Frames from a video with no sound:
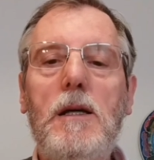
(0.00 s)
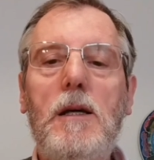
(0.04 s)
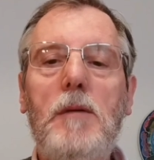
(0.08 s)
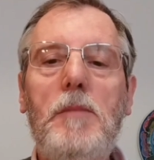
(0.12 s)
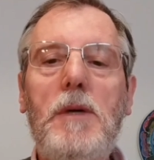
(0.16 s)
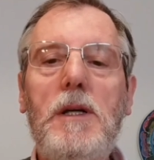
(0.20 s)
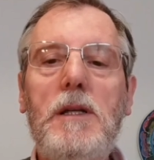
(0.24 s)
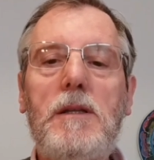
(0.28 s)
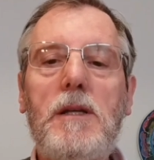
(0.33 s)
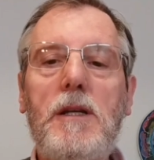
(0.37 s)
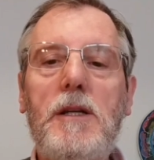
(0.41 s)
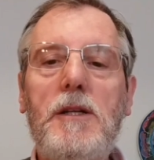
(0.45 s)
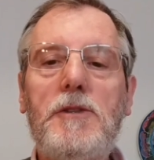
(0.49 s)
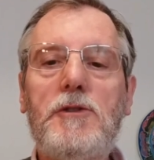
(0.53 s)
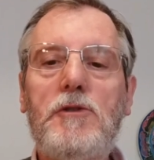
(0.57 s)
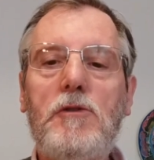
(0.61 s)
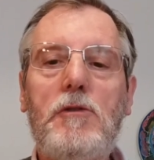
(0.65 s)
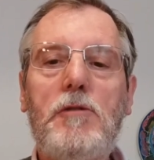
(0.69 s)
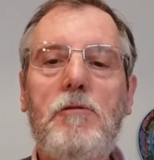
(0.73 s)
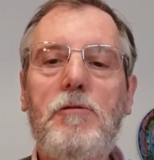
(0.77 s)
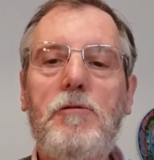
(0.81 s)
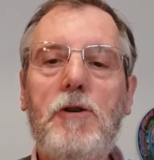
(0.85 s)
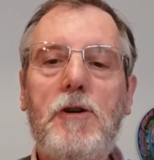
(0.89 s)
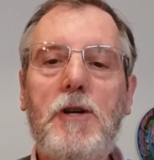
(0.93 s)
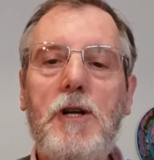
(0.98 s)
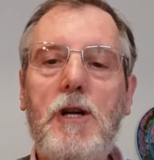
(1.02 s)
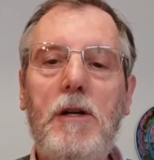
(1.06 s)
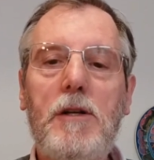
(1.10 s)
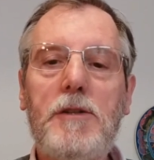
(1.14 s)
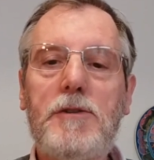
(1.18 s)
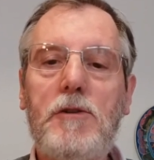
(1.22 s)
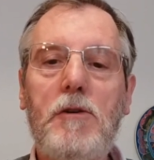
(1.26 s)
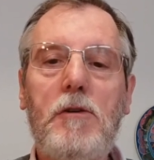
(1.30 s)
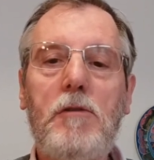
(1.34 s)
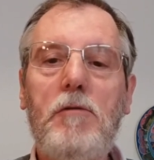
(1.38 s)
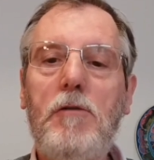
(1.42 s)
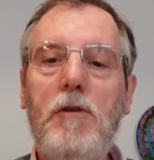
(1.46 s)
mentre
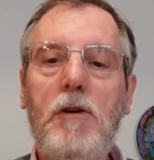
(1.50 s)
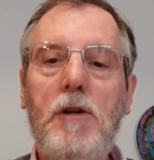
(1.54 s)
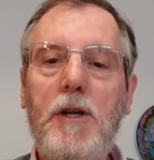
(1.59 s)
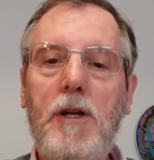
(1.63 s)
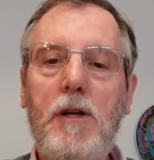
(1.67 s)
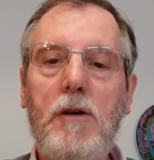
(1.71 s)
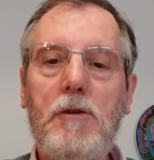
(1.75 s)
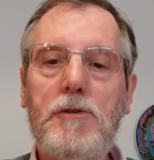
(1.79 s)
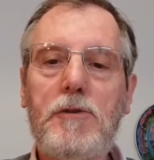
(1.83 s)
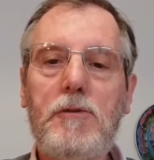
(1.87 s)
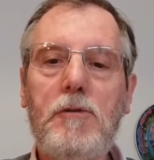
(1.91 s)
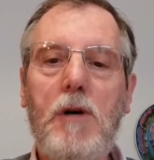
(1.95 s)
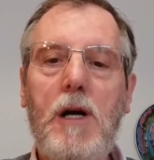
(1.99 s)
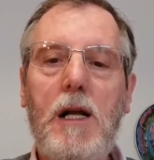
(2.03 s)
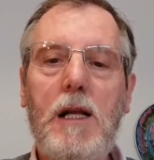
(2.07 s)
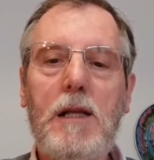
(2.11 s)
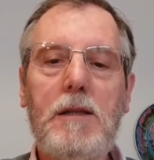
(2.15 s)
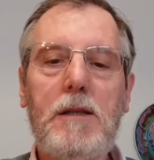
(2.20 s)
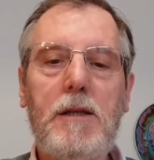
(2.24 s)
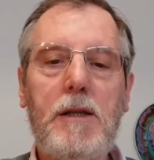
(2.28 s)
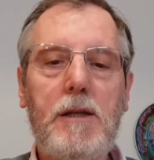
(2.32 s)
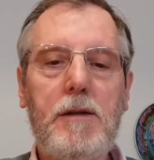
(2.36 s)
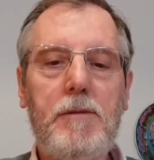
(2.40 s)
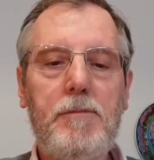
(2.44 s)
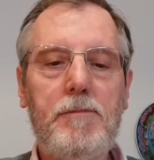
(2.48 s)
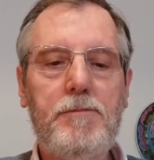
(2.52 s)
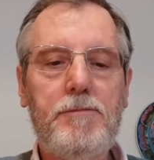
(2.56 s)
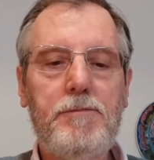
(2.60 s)
sorvolerò su altre.